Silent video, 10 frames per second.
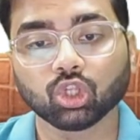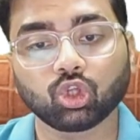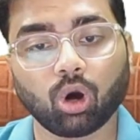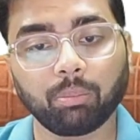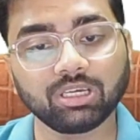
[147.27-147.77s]

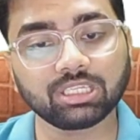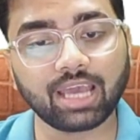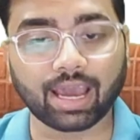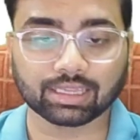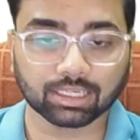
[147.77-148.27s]
তো অবভিয়াসলি
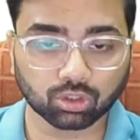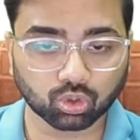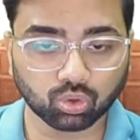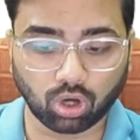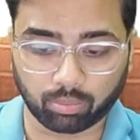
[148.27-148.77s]
এক থেকে তো
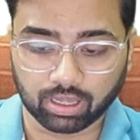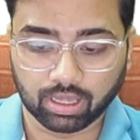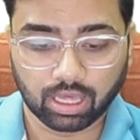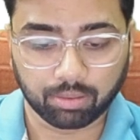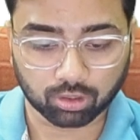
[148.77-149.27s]
শুরু হবে
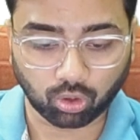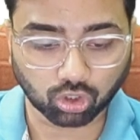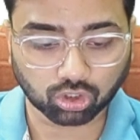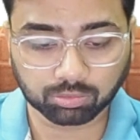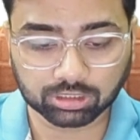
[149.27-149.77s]
এবার
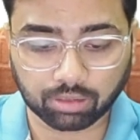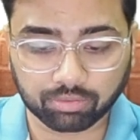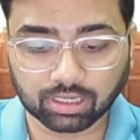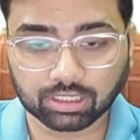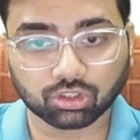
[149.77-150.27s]
দশ অব্দি
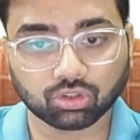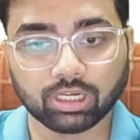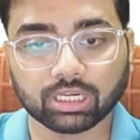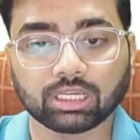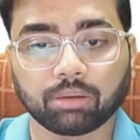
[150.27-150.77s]
যাবে না
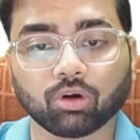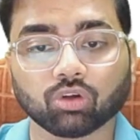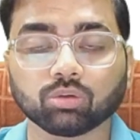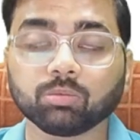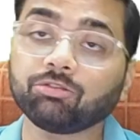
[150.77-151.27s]
নিশ্চয়ই এটা যাবে
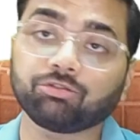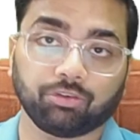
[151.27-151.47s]
কত অব্দি